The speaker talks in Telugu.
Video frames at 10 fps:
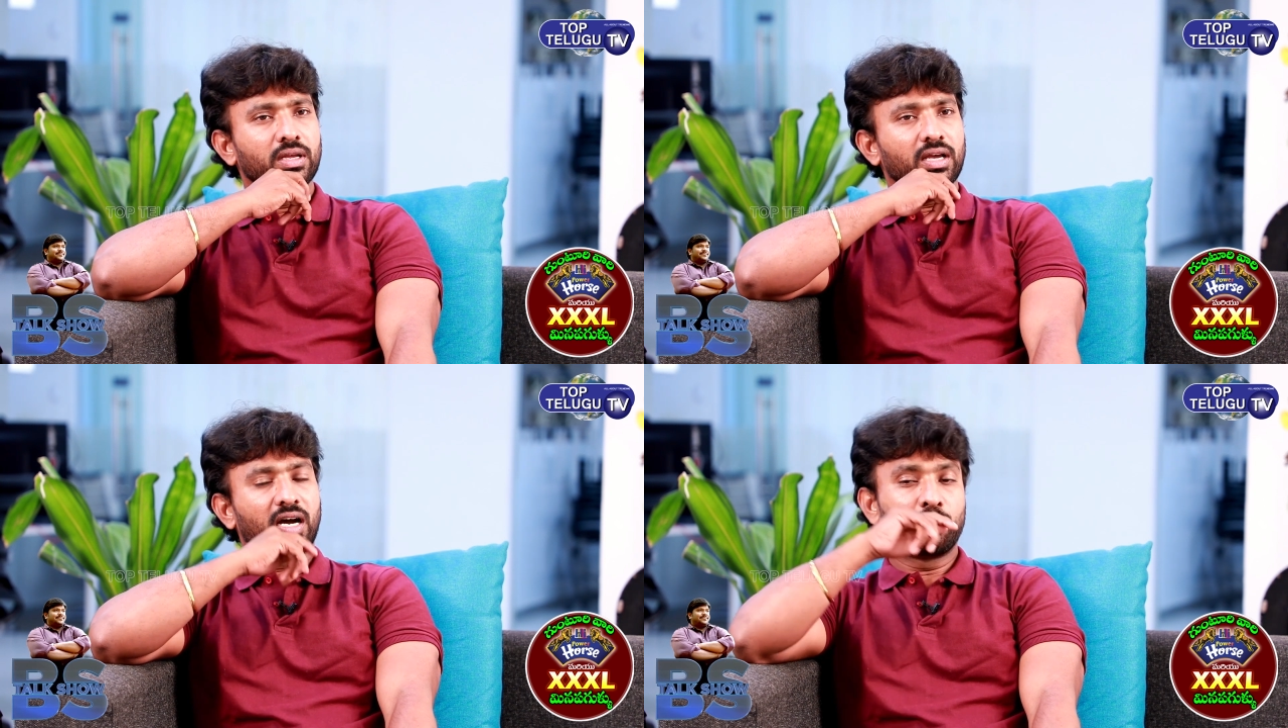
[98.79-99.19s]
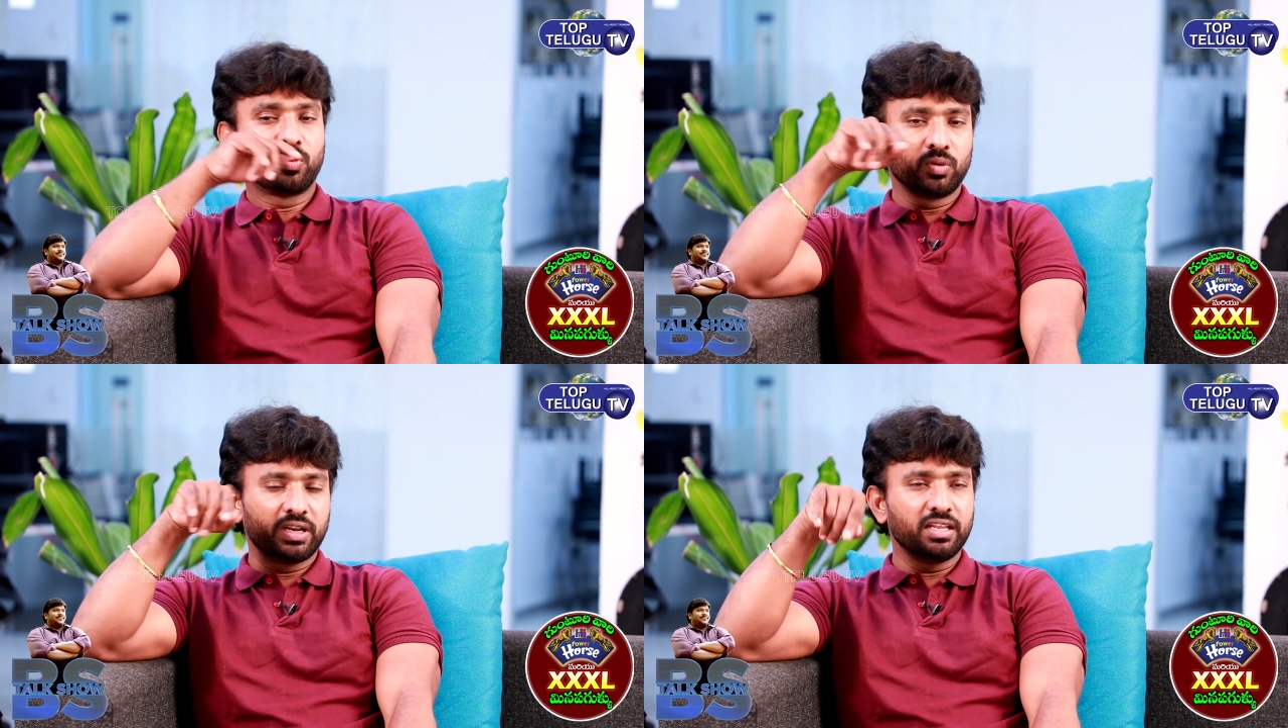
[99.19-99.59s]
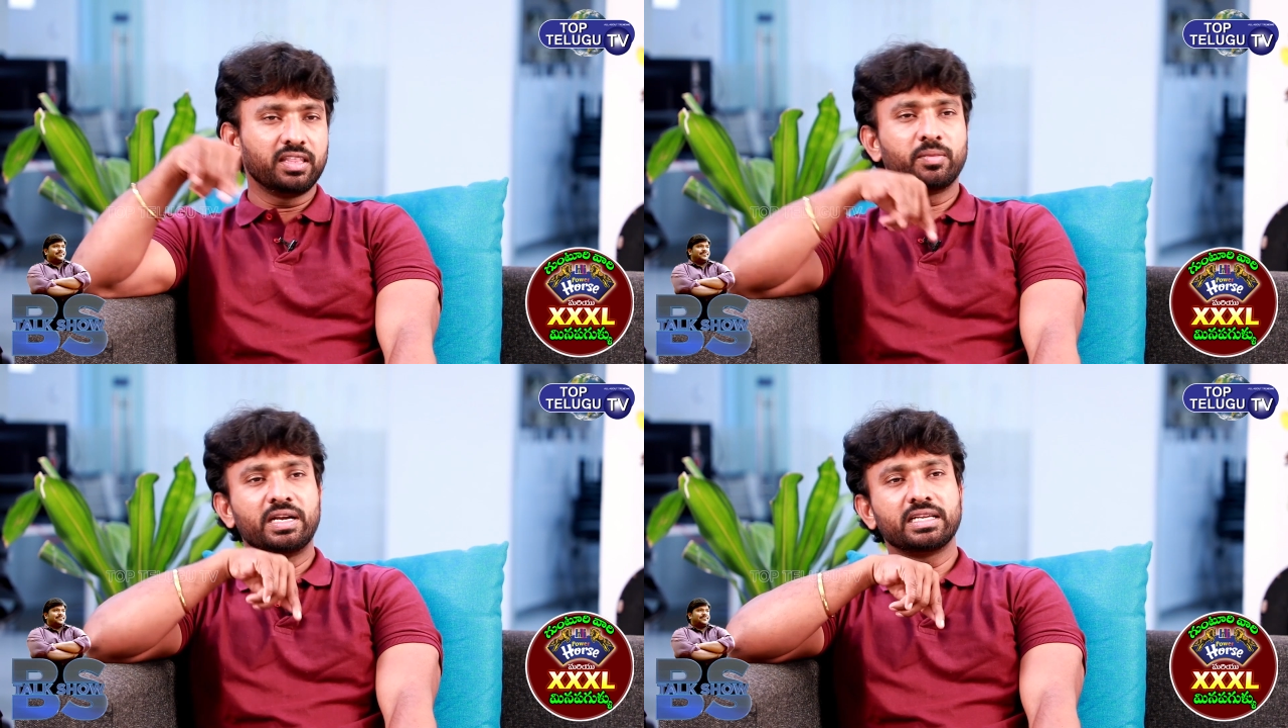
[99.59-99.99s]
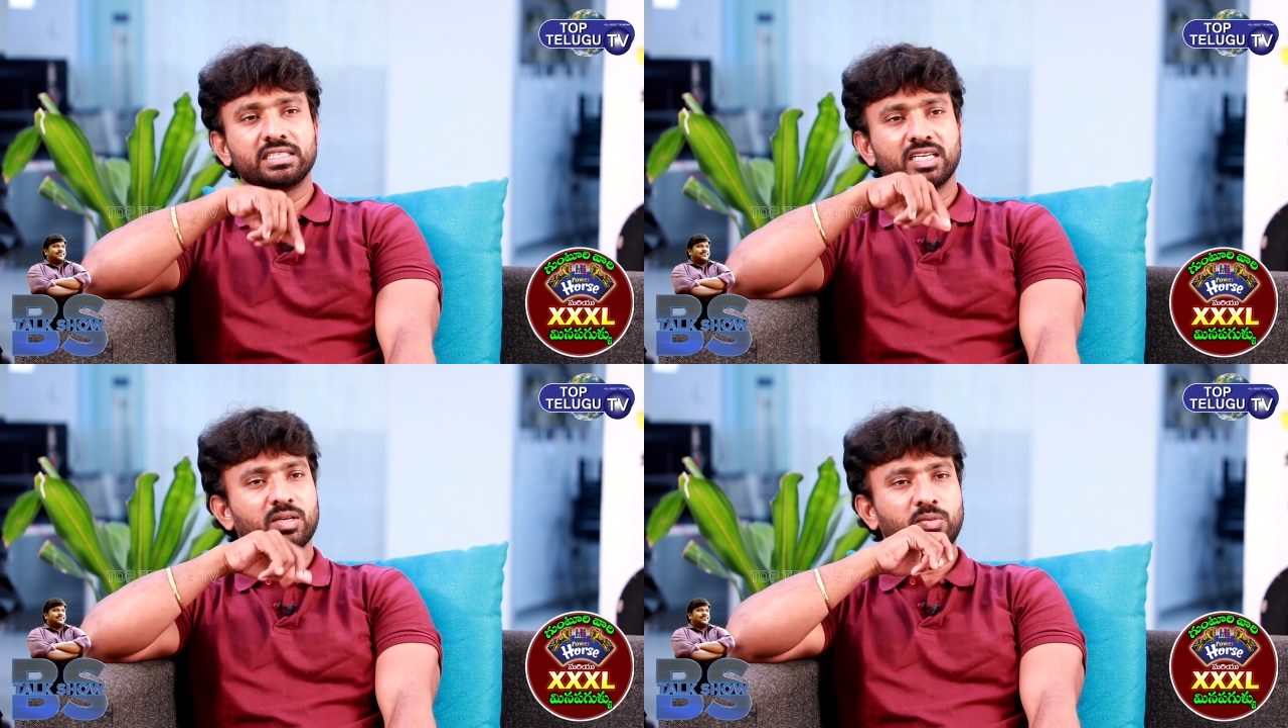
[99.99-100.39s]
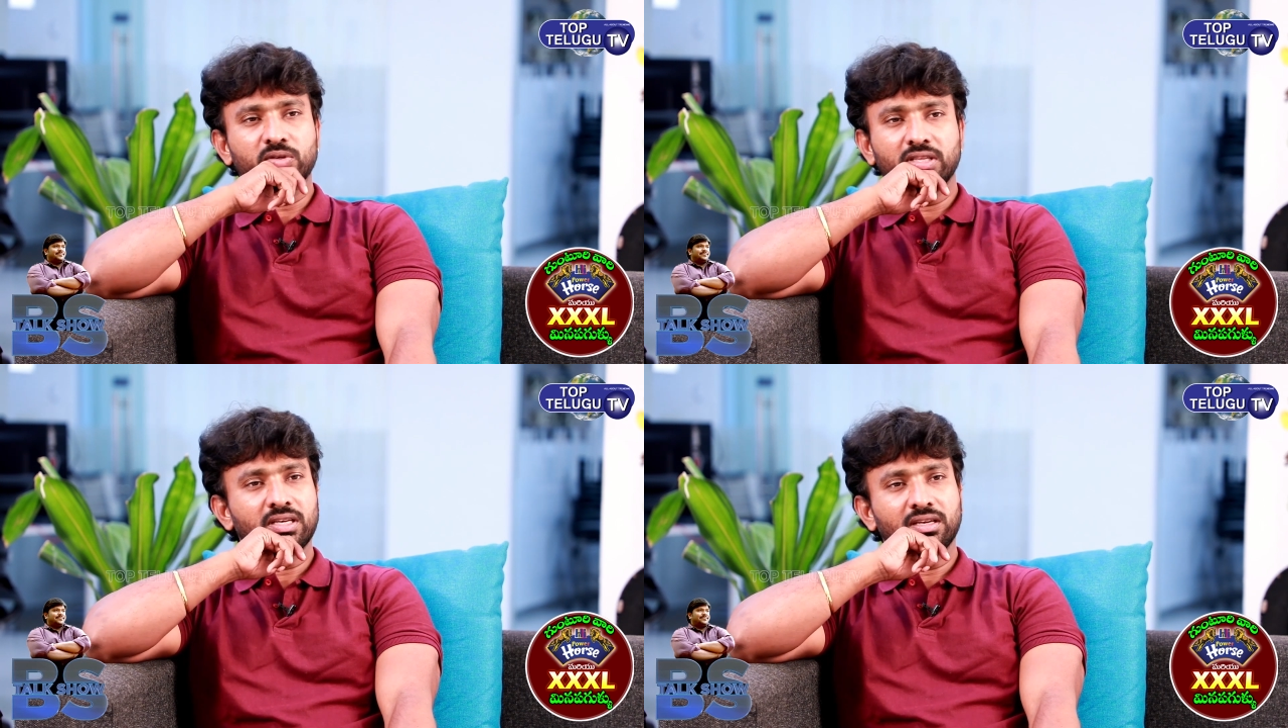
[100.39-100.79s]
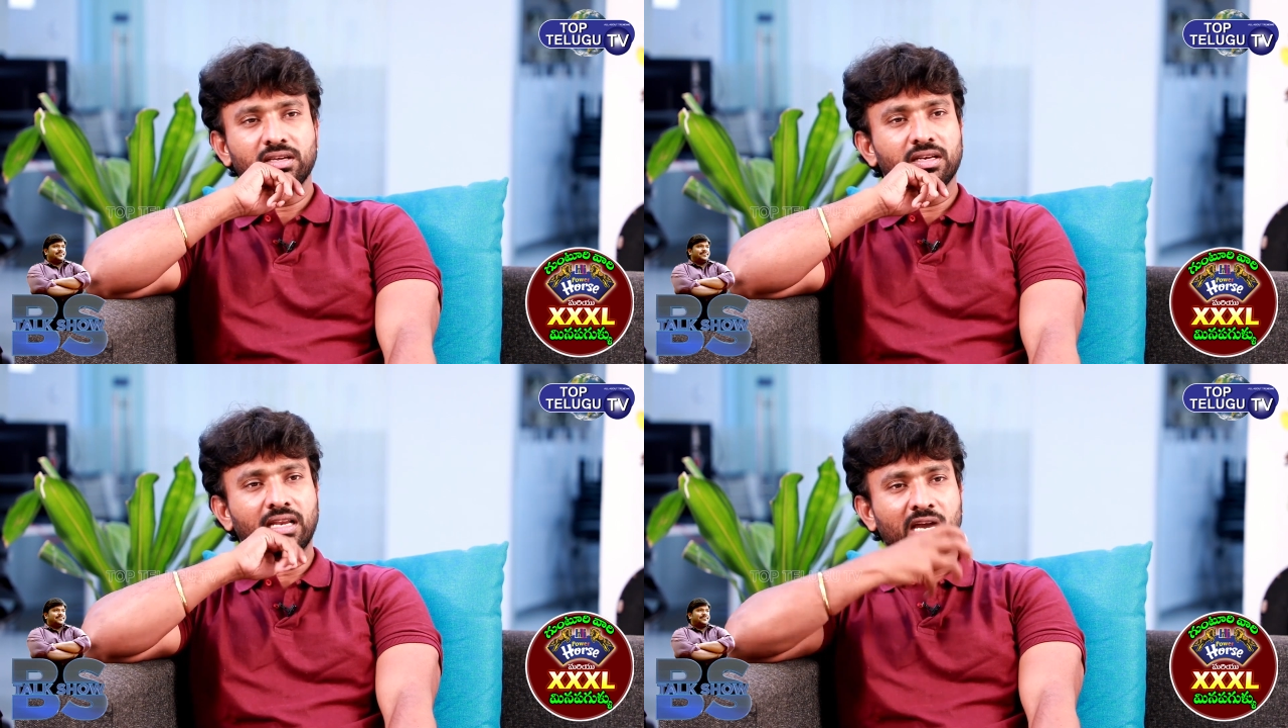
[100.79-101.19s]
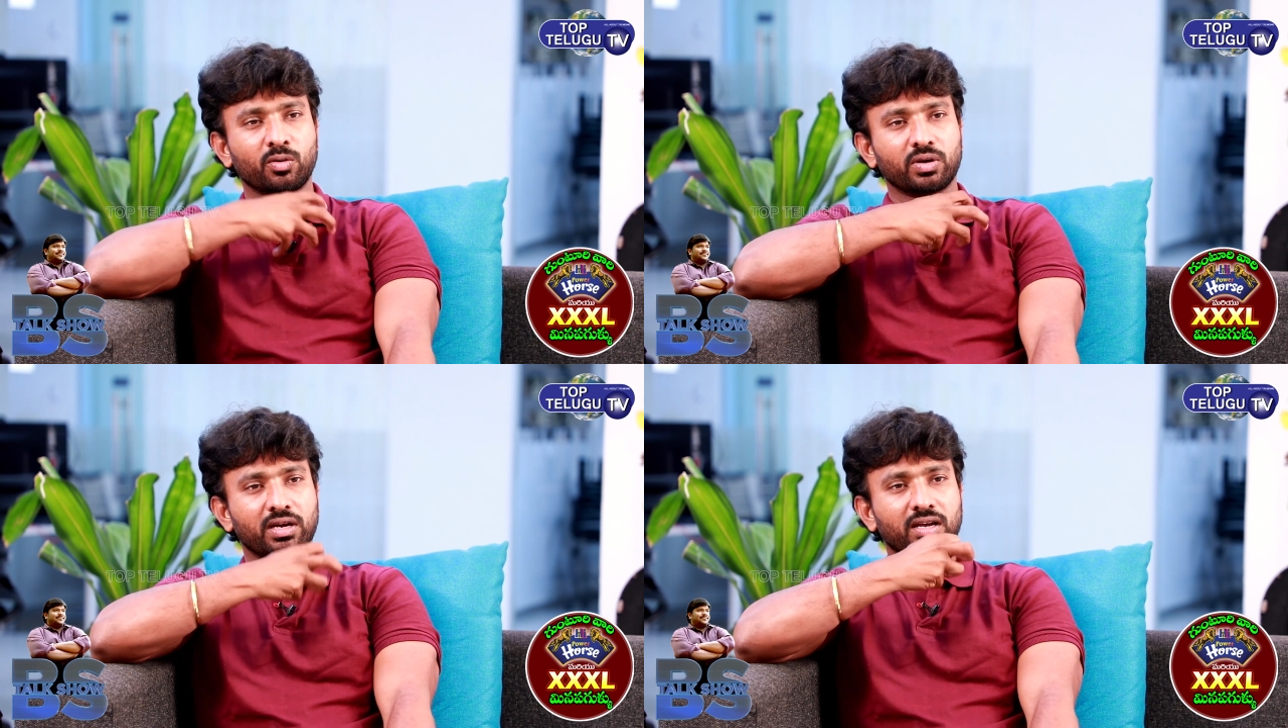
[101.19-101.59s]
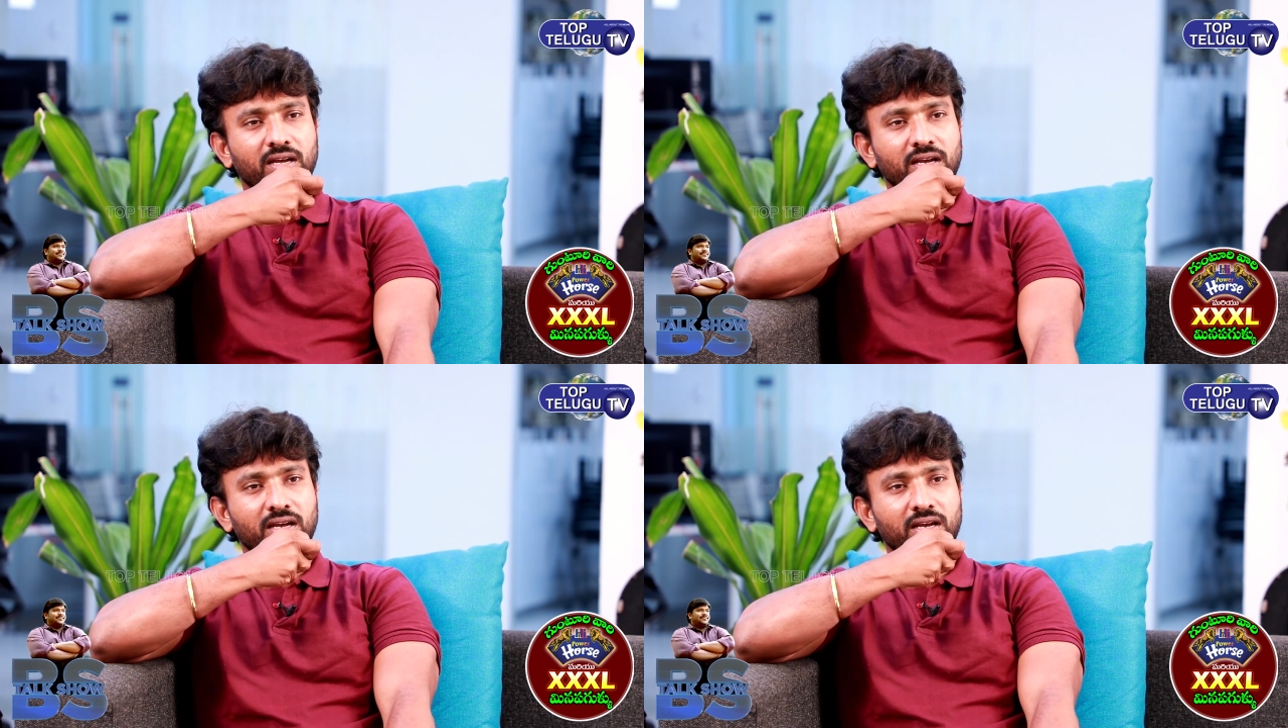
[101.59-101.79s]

తెలియదు అప్పుడు నేను ఇదే మెయింటైన్ చేయకపోతే నాకు ఒక